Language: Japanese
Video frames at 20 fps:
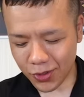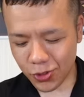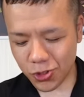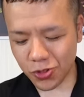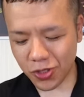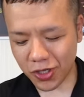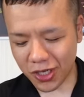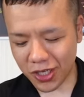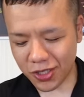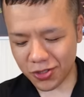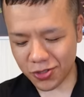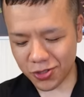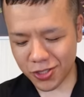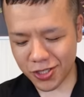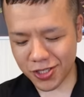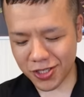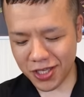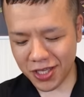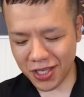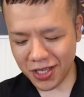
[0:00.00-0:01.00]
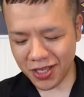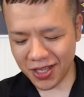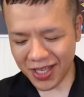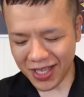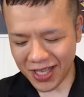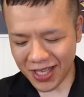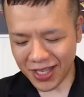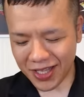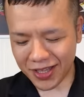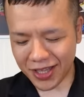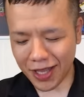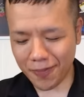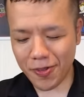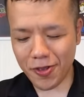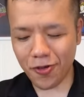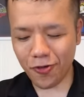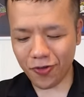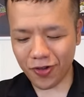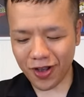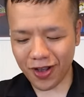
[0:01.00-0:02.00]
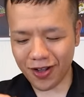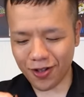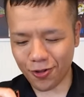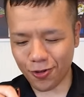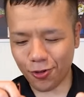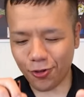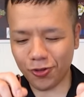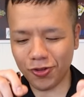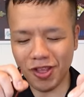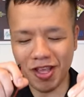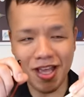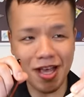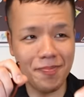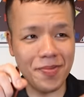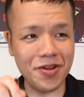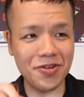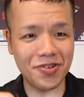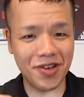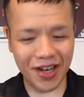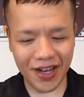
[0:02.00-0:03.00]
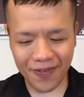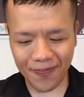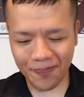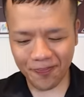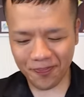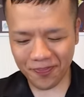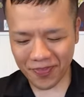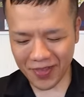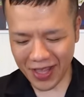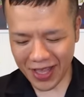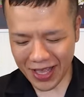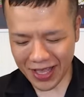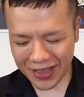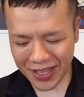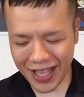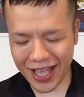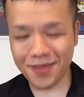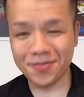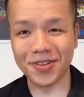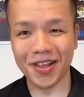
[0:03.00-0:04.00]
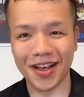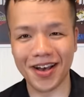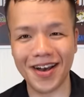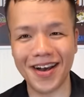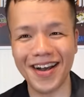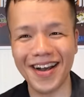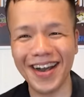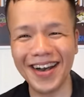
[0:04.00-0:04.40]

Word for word: どうしようかな次食べようかここでやめるか悩むな